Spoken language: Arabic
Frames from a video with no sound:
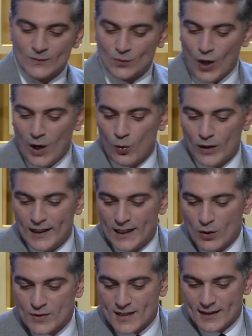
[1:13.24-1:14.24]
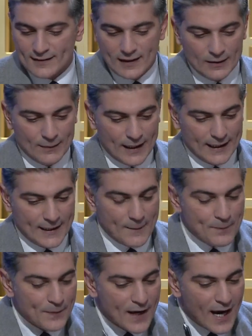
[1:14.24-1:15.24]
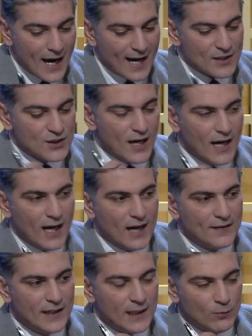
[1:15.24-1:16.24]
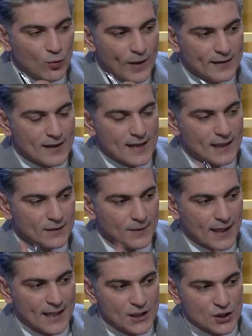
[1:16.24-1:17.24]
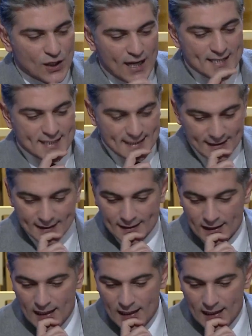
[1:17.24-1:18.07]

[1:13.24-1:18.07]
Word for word: تحول الى وزاره الماليه ارجع هذه المبادرات برايك راح تسد